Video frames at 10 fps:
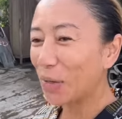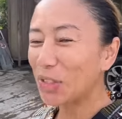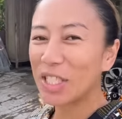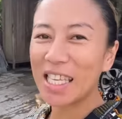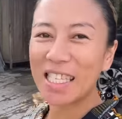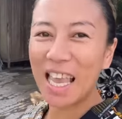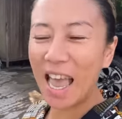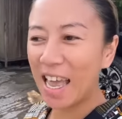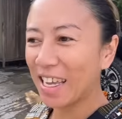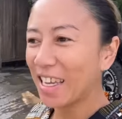kotse
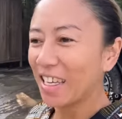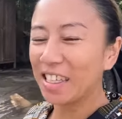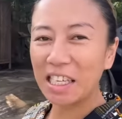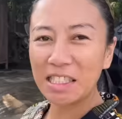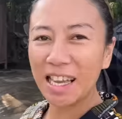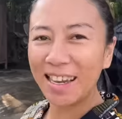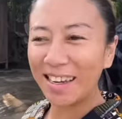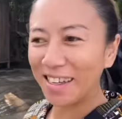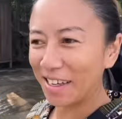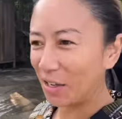niya. Nakisakay
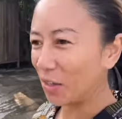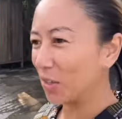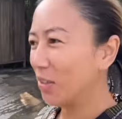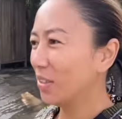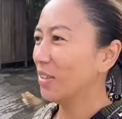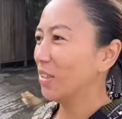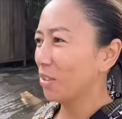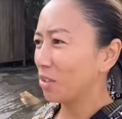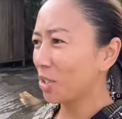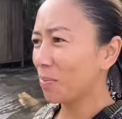lang ako.
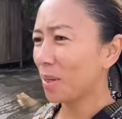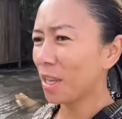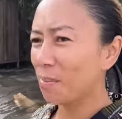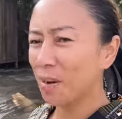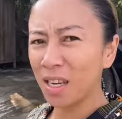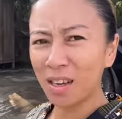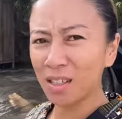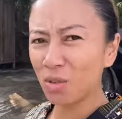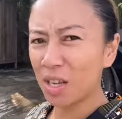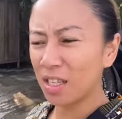Siyempre libre ng
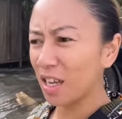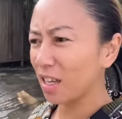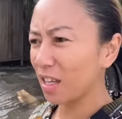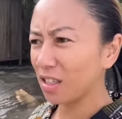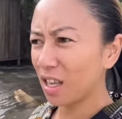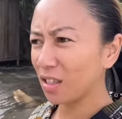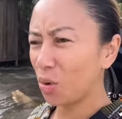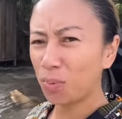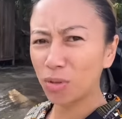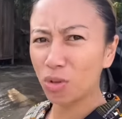gasolina. Guys, take the
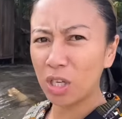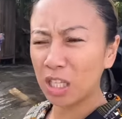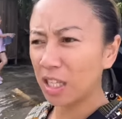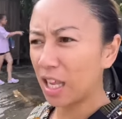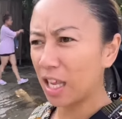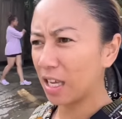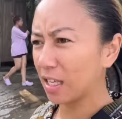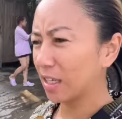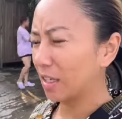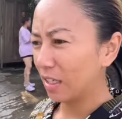opportunity.
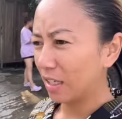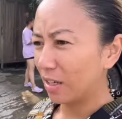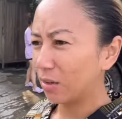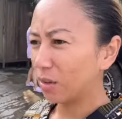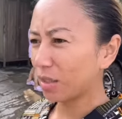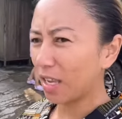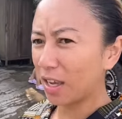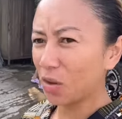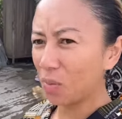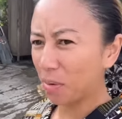Yeah! Para
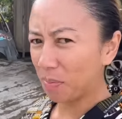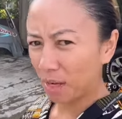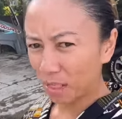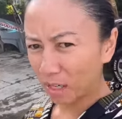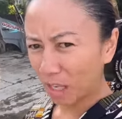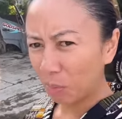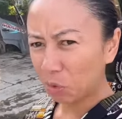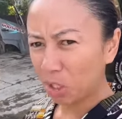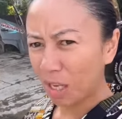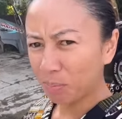tayong
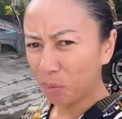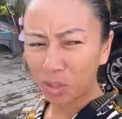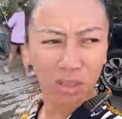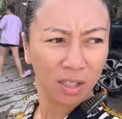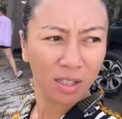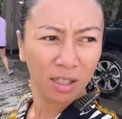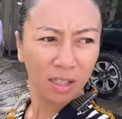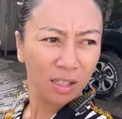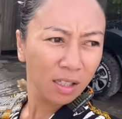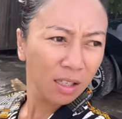magpakipot-kipot.
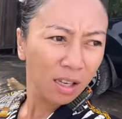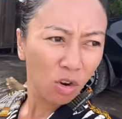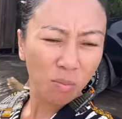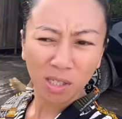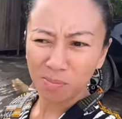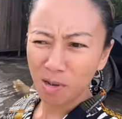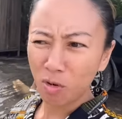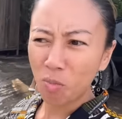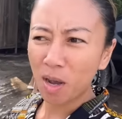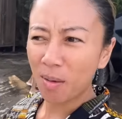Kung, mas,
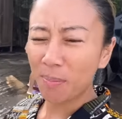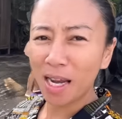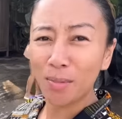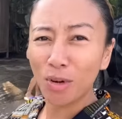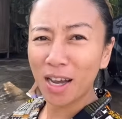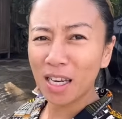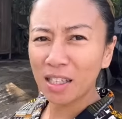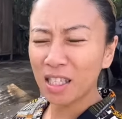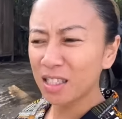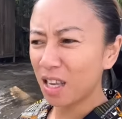kung makapal mukha
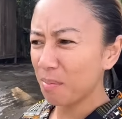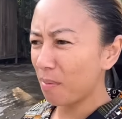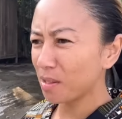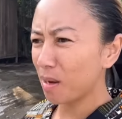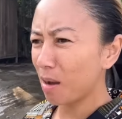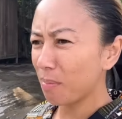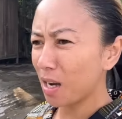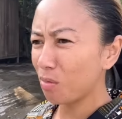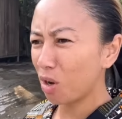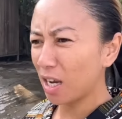natin sa iba, mas makapala
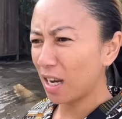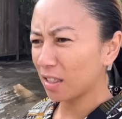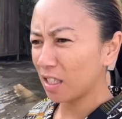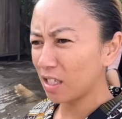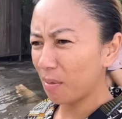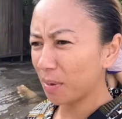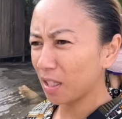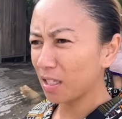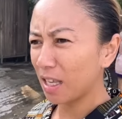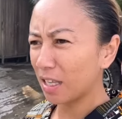mukha natin sa
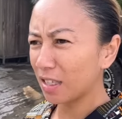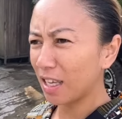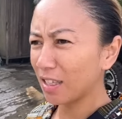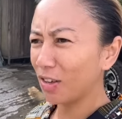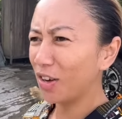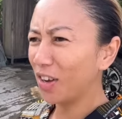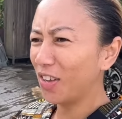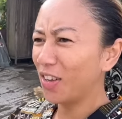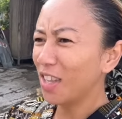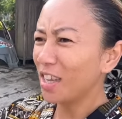kapatid natin. Oh,
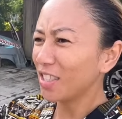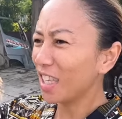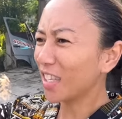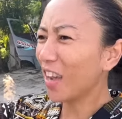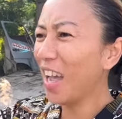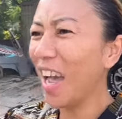Chico!